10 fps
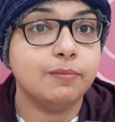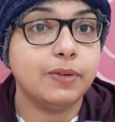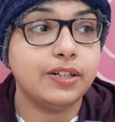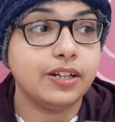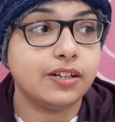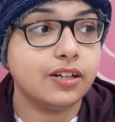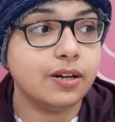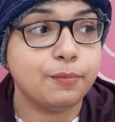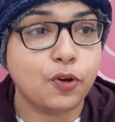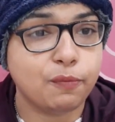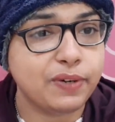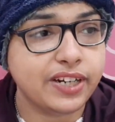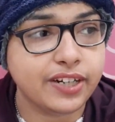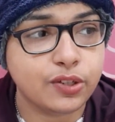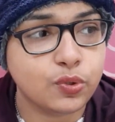बट अगर आप
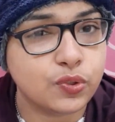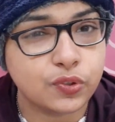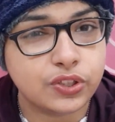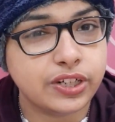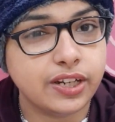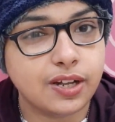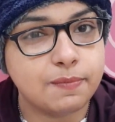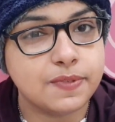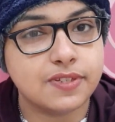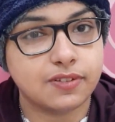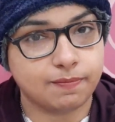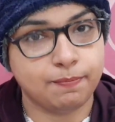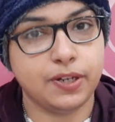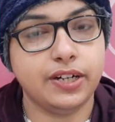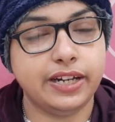नॉर्मली टू टू थ्री कप्स
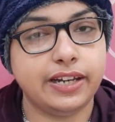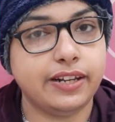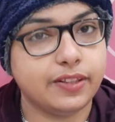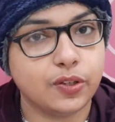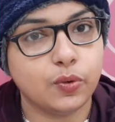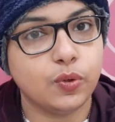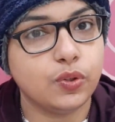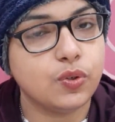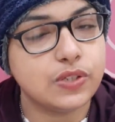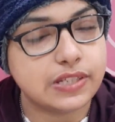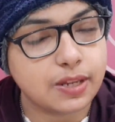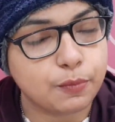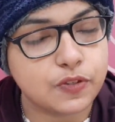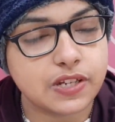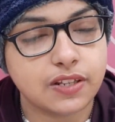पर डे लेते हो तो उससे
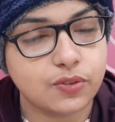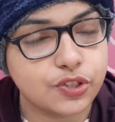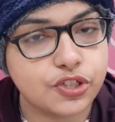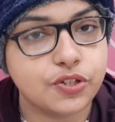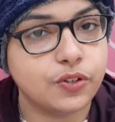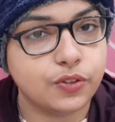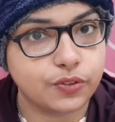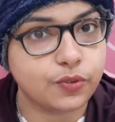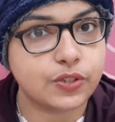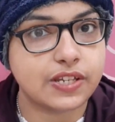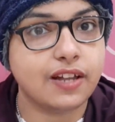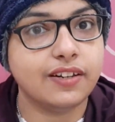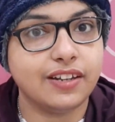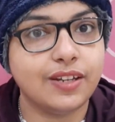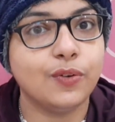आपको ज़्यादा कुछ नुकसान
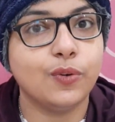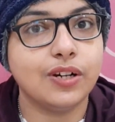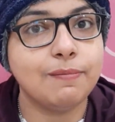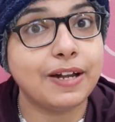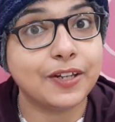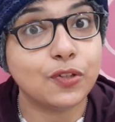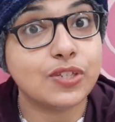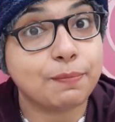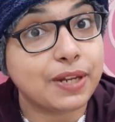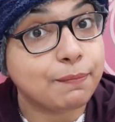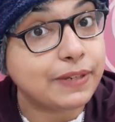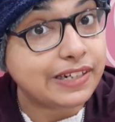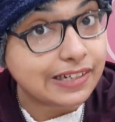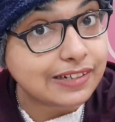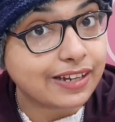नहीं होगा बाकी तो सबकी अपनी
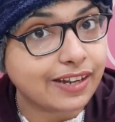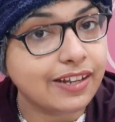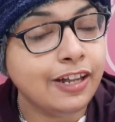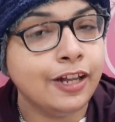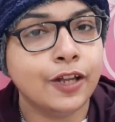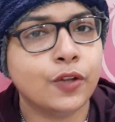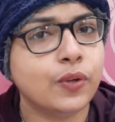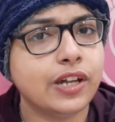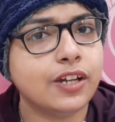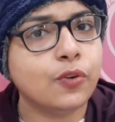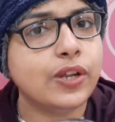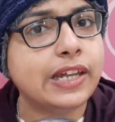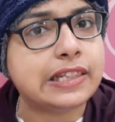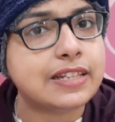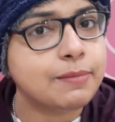लक है क्योंकि अगर कोई
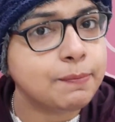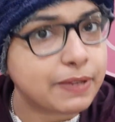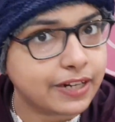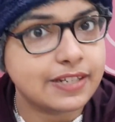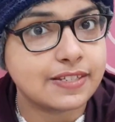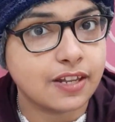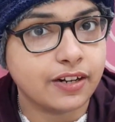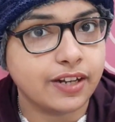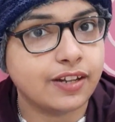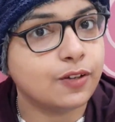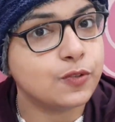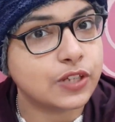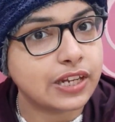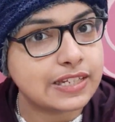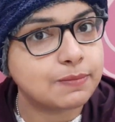कितना भी परहेज कर ले अगर
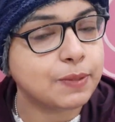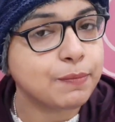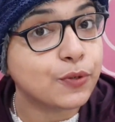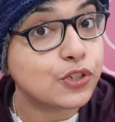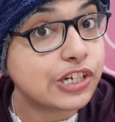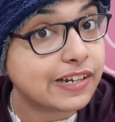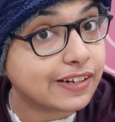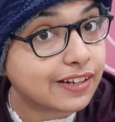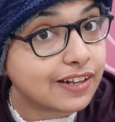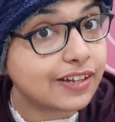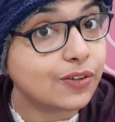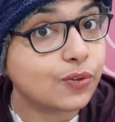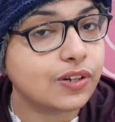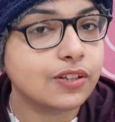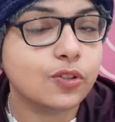उसकी किस्मत में कुछ लिखा है
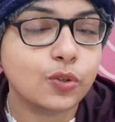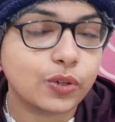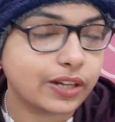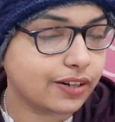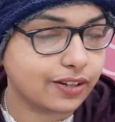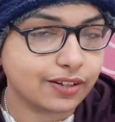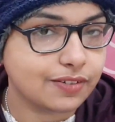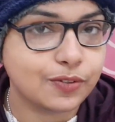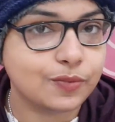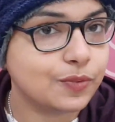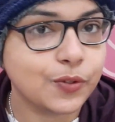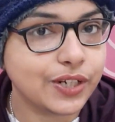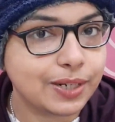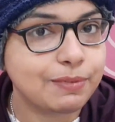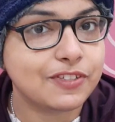होना तो होके रहेगा
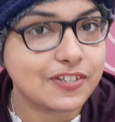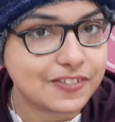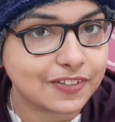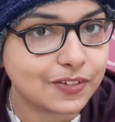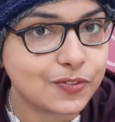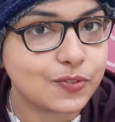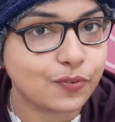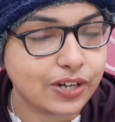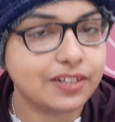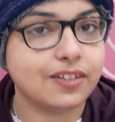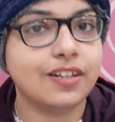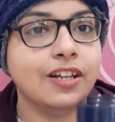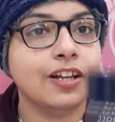कोई नहीं बचा सकता उसको राइट